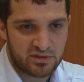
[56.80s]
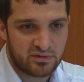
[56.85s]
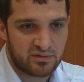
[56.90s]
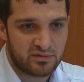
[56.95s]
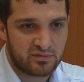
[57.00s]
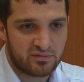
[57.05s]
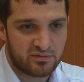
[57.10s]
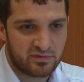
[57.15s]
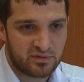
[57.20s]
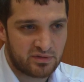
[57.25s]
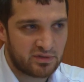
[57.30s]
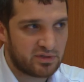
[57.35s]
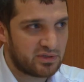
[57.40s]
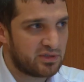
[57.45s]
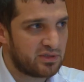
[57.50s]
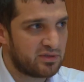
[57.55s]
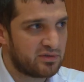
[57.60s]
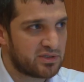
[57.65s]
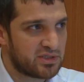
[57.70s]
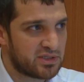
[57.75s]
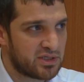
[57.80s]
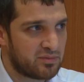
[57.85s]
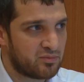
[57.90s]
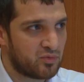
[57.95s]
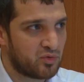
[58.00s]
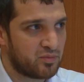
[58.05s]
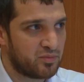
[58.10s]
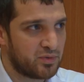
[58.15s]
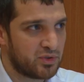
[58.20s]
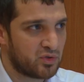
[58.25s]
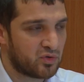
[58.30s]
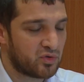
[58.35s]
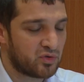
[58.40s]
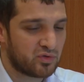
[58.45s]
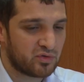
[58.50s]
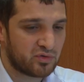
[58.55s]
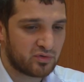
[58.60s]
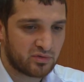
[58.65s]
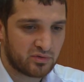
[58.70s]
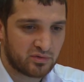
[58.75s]
в само
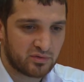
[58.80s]
бедро